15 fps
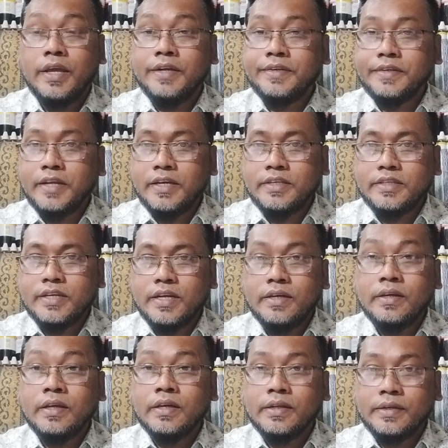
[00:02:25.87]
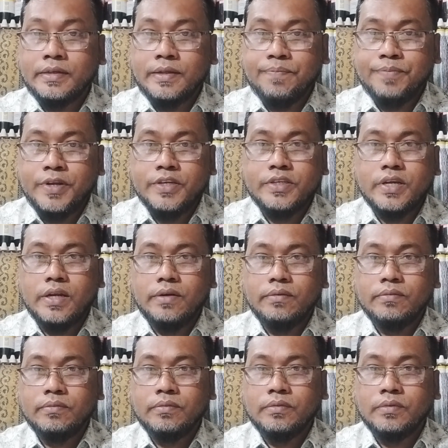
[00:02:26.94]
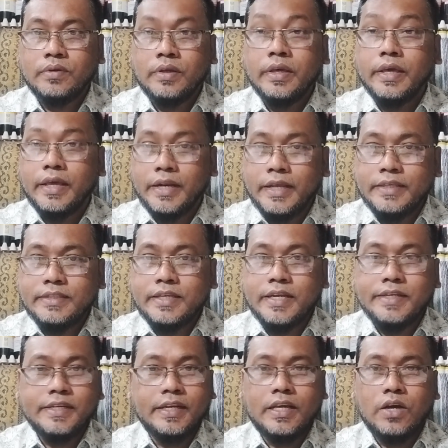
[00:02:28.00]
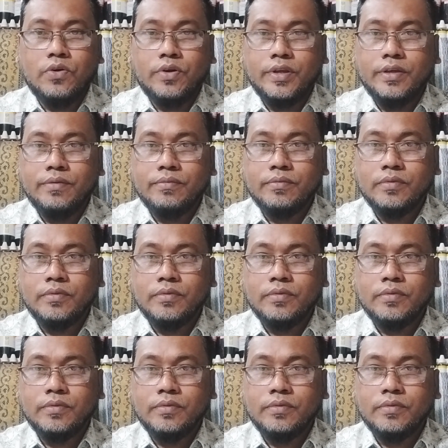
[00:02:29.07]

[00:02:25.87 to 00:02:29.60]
এই টেনশন ডিপ্রেশন অ্যানেকজাইটির কারণে